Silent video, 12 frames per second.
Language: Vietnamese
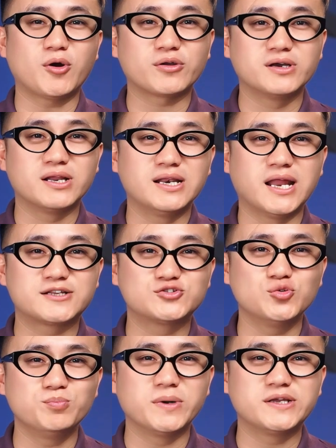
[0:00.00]
mọi người lật
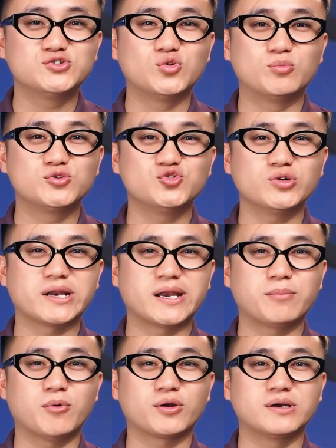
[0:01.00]
giúp mình xuống một chút này
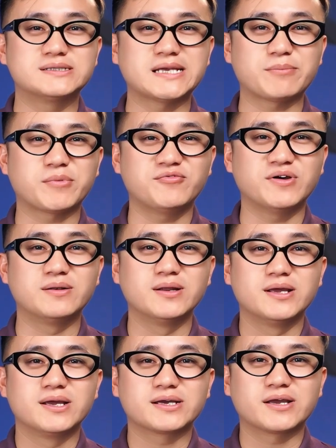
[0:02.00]
để mọi người xem cái phần
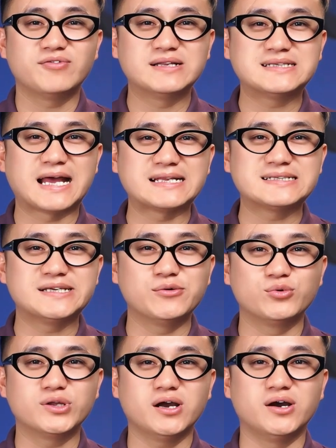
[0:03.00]
cái phần dán
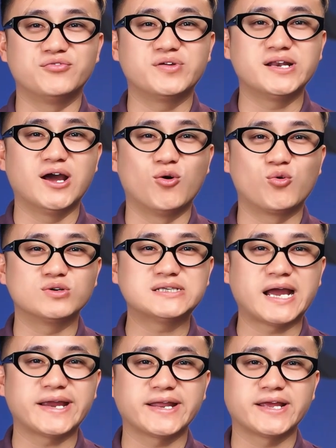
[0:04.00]
siêu nhá ở phía đầu của
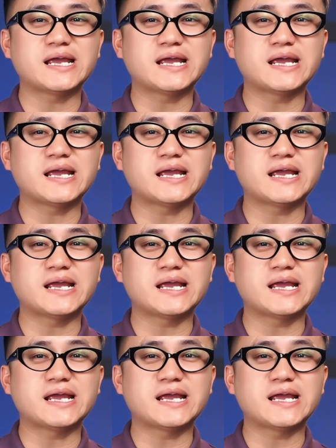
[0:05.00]
chai này